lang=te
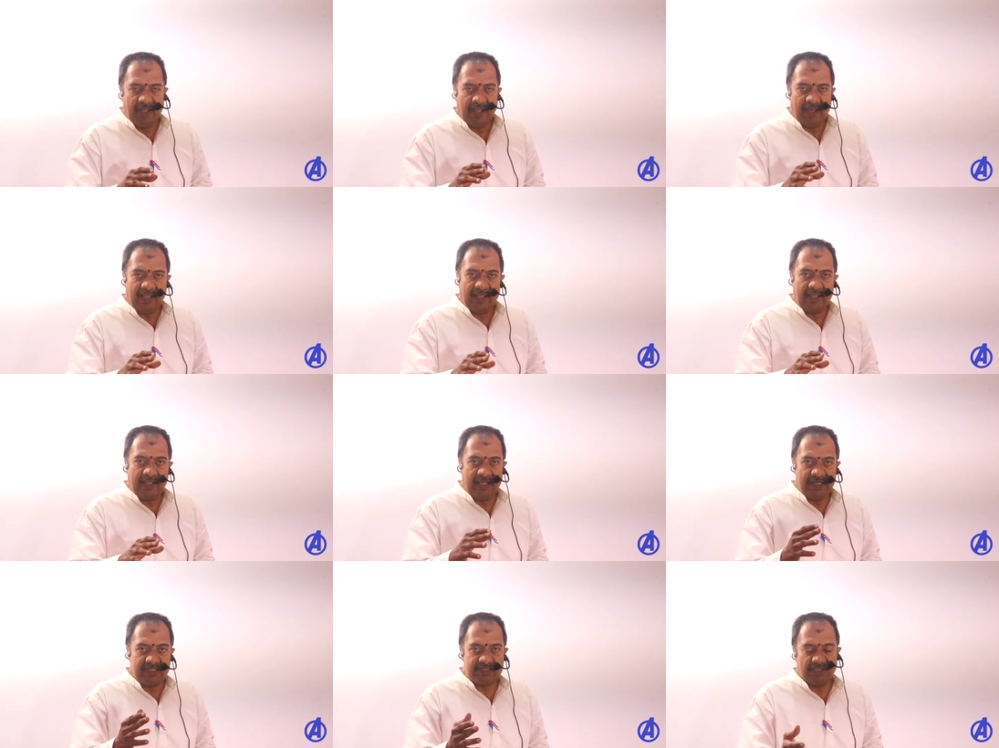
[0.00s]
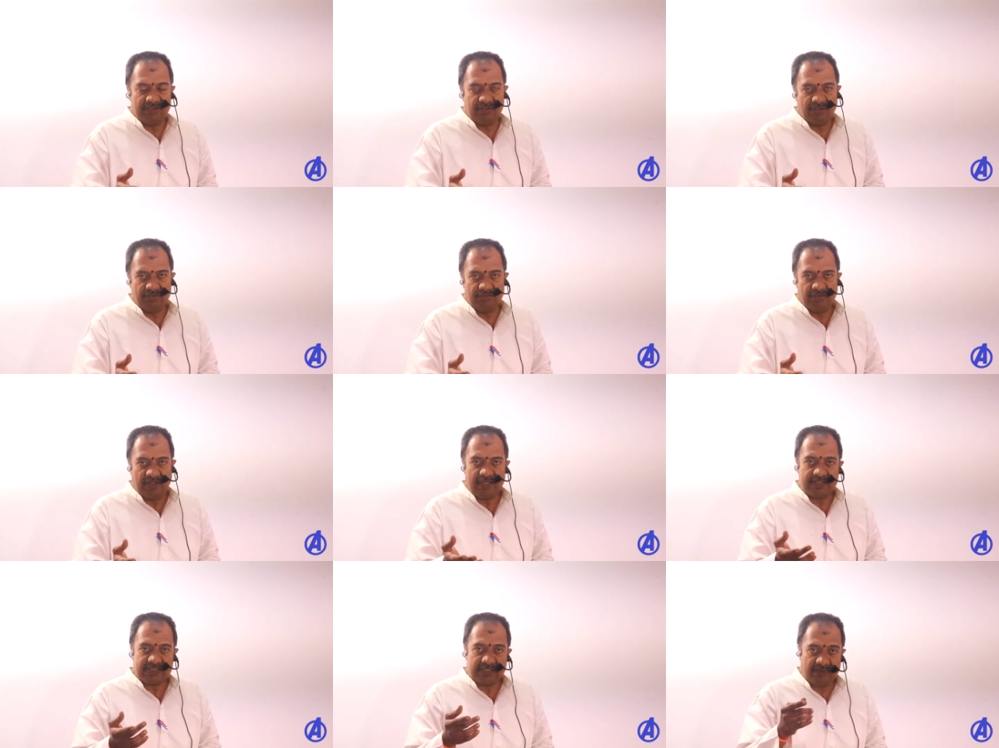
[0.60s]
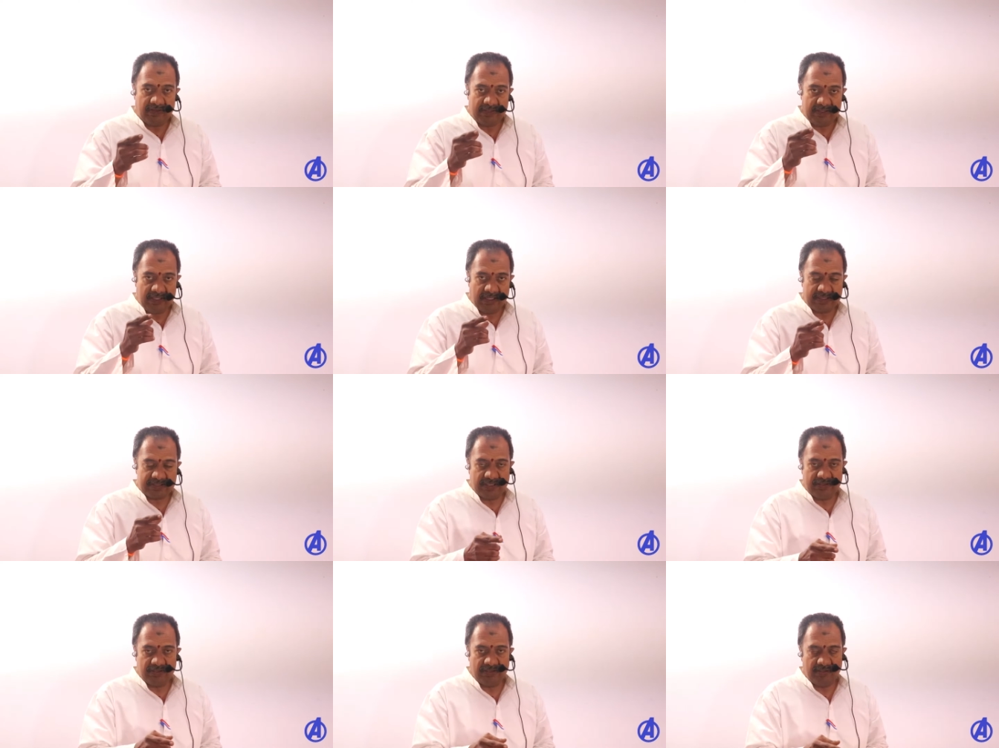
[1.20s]
అలాగే హల్ సంధులు అంటే సవర్ణ
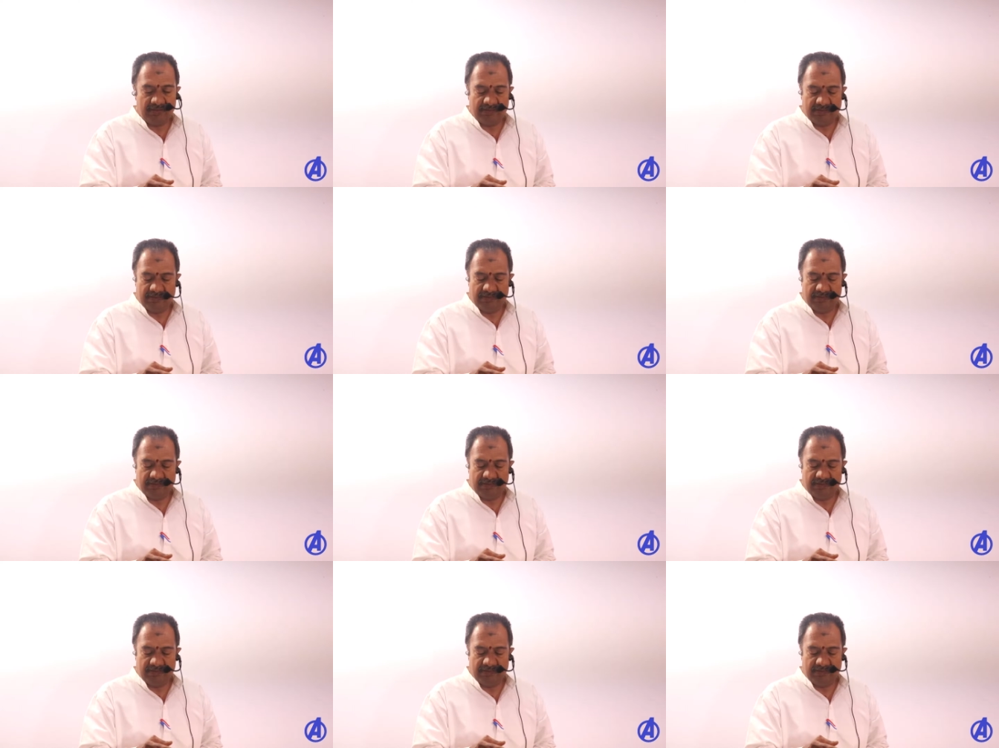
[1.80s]
దీర్ఘ సంధ